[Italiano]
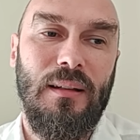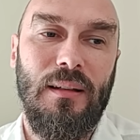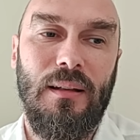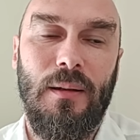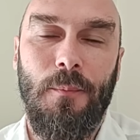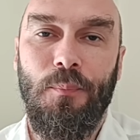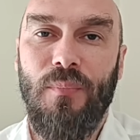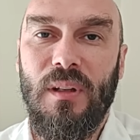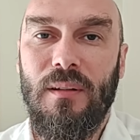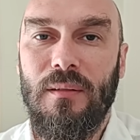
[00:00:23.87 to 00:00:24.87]

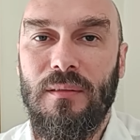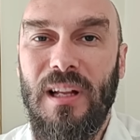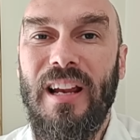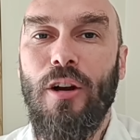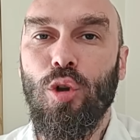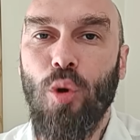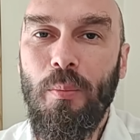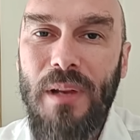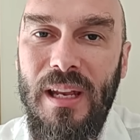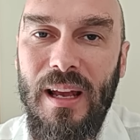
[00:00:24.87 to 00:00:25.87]
ehm,
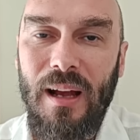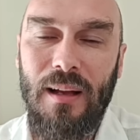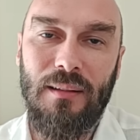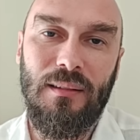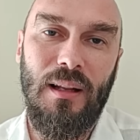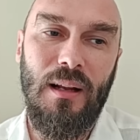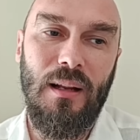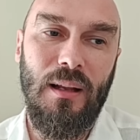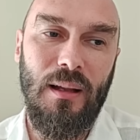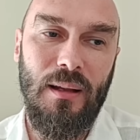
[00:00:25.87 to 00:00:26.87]
dell'economia
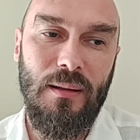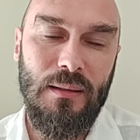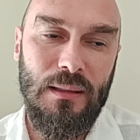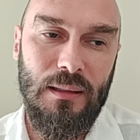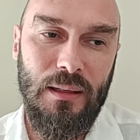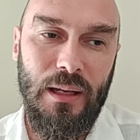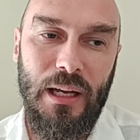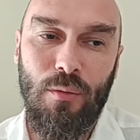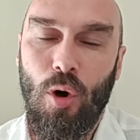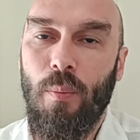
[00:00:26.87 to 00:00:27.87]

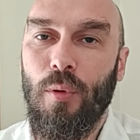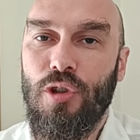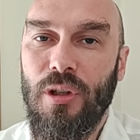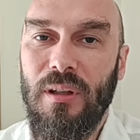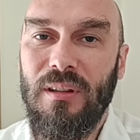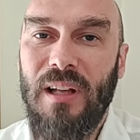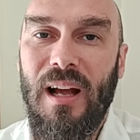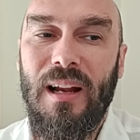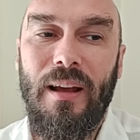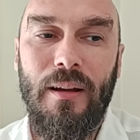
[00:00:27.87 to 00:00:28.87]
dell'Europa eh,
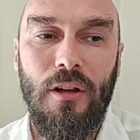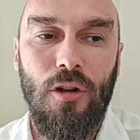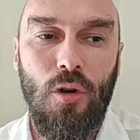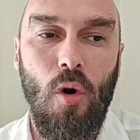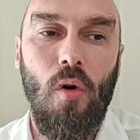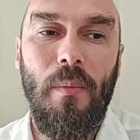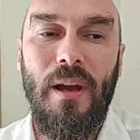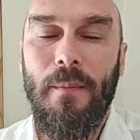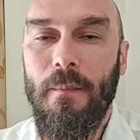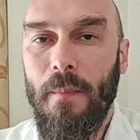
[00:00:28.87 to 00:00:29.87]
occidentale
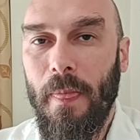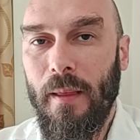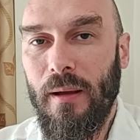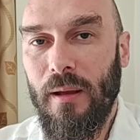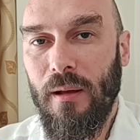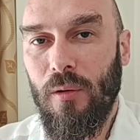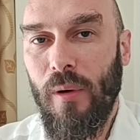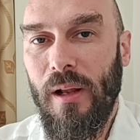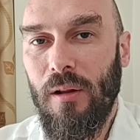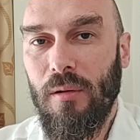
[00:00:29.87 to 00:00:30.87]
come eh,
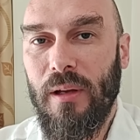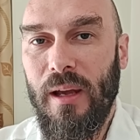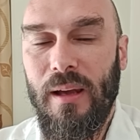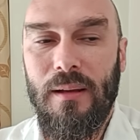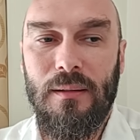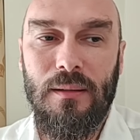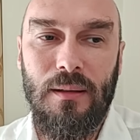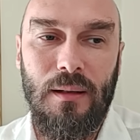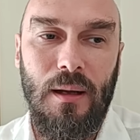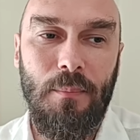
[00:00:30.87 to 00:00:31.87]
quello che eh,
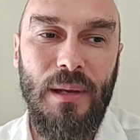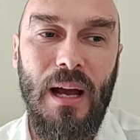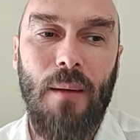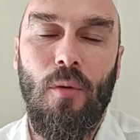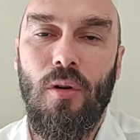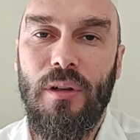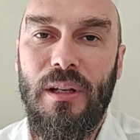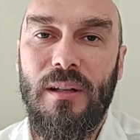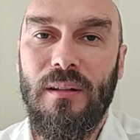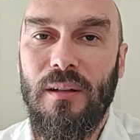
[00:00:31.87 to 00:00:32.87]
abbiamo
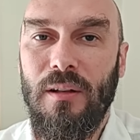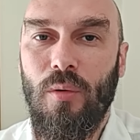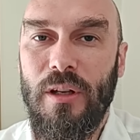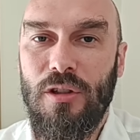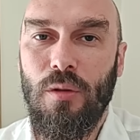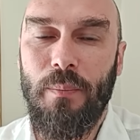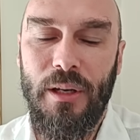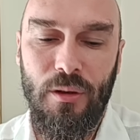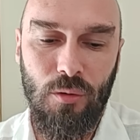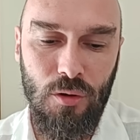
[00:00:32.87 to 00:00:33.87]
in questo
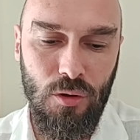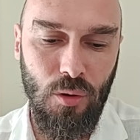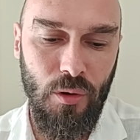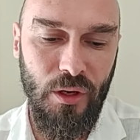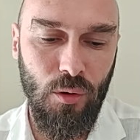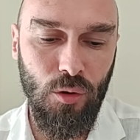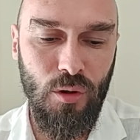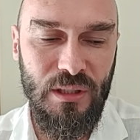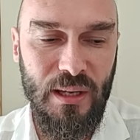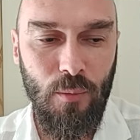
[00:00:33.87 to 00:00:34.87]
periodo storico.
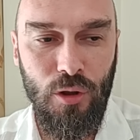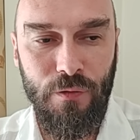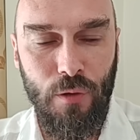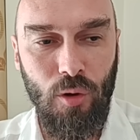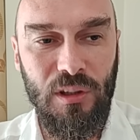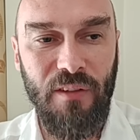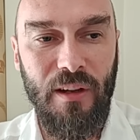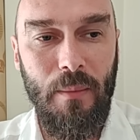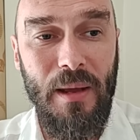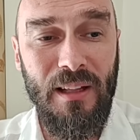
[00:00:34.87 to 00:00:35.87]
Noi siamo di fronte
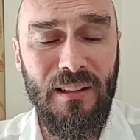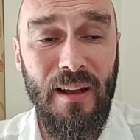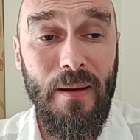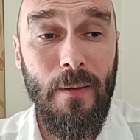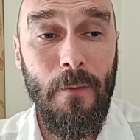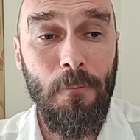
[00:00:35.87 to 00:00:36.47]
veramente